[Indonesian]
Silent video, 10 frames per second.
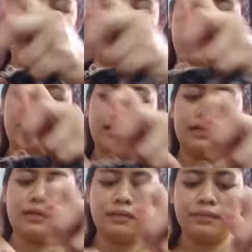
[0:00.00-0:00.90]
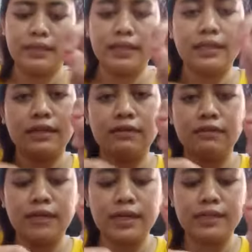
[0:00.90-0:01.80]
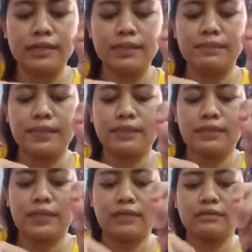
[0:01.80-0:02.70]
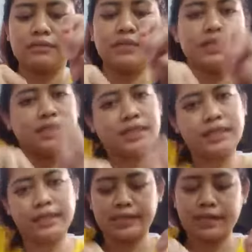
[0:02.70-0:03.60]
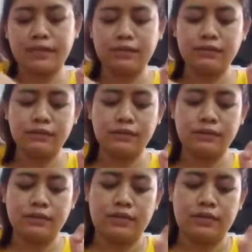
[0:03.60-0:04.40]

nah beli ini dua jadi 4 dolar terus beli singlet satu